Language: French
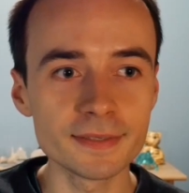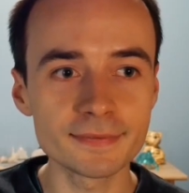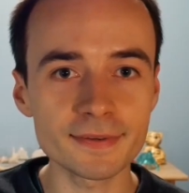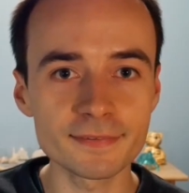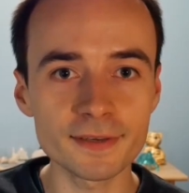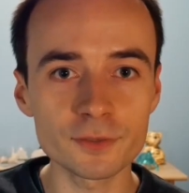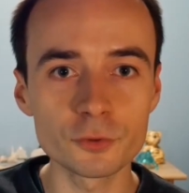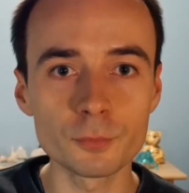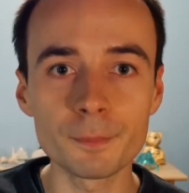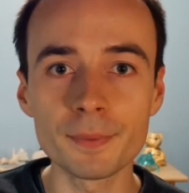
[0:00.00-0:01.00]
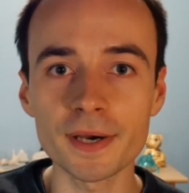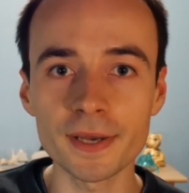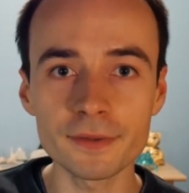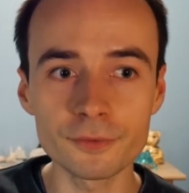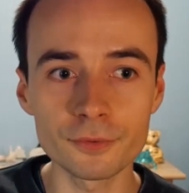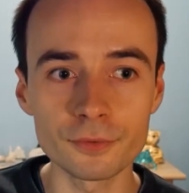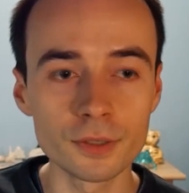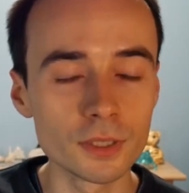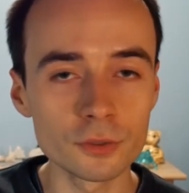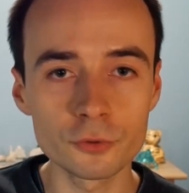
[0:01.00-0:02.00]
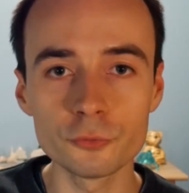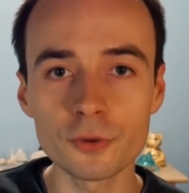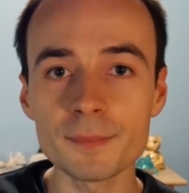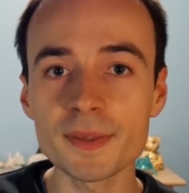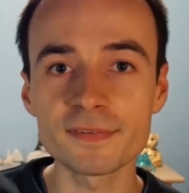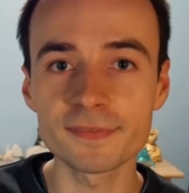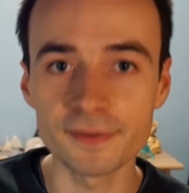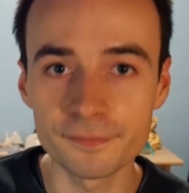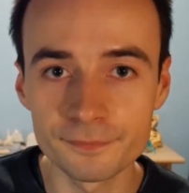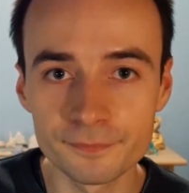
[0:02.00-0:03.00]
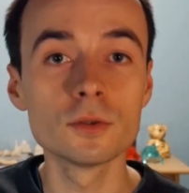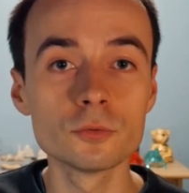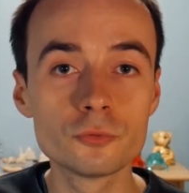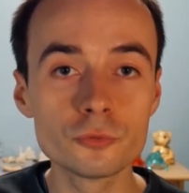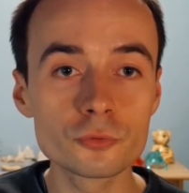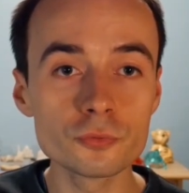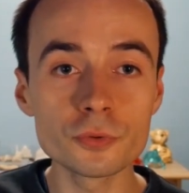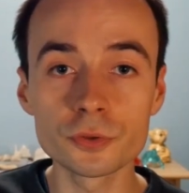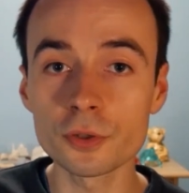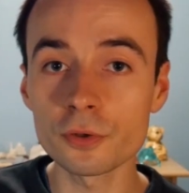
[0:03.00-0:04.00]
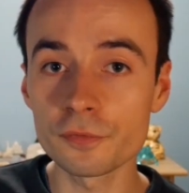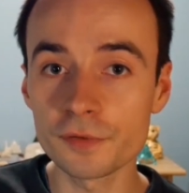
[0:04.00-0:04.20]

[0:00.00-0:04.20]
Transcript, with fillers: est exactement pareil qu'une MST. Du coup, dans le